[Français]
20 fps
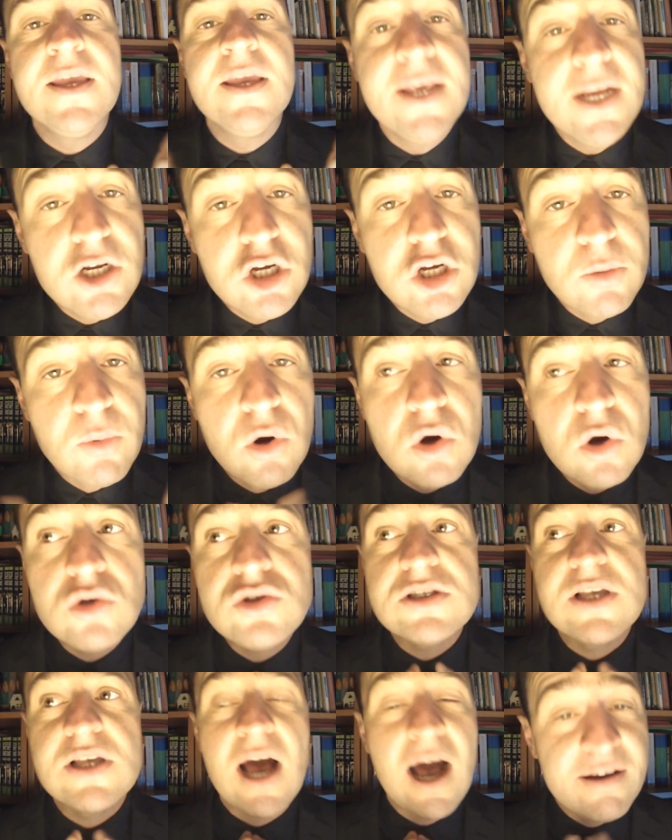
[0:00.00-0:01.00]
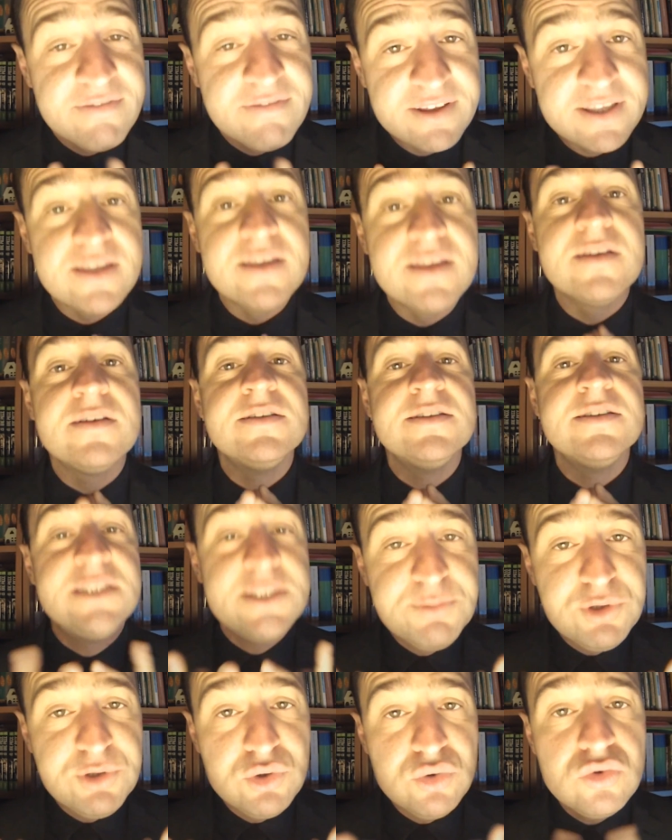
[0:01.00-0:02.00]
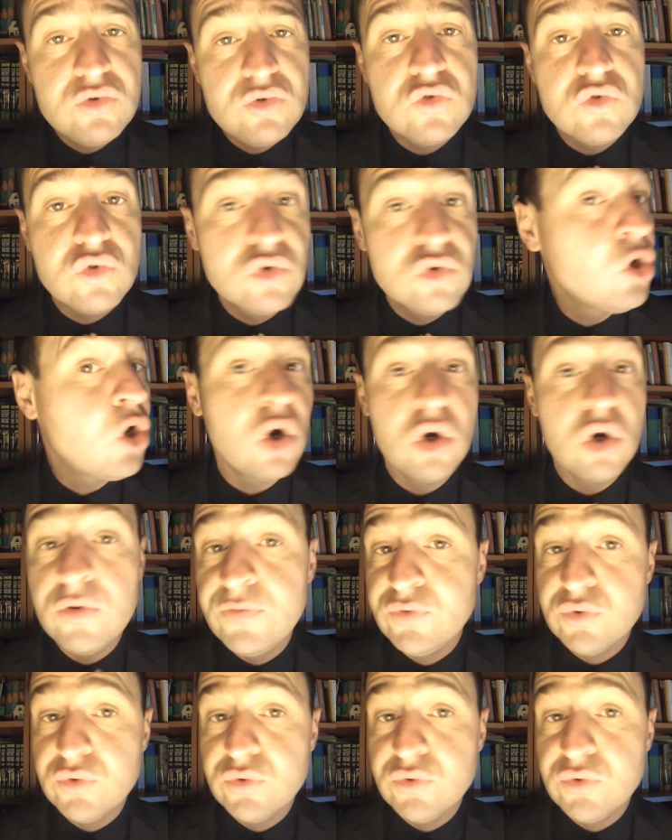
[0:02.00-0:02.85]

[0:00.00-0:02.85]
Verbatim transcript: Il commence avec 10 minutes de Call of